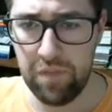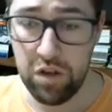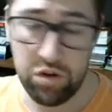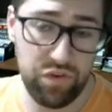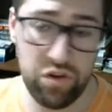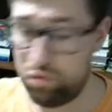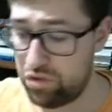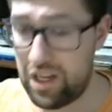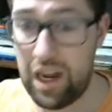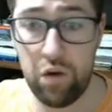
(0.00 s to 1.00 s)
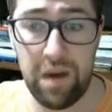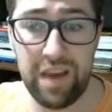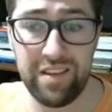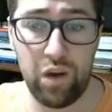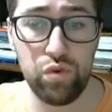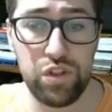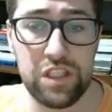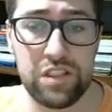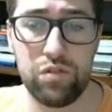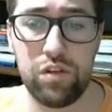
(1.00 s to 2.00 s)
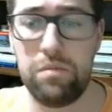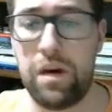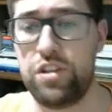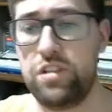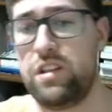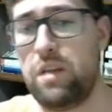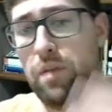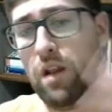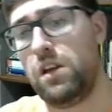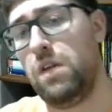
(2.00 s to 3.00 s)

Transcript: Então vejo um cenário mais altista do que baixista, até pela aqui, a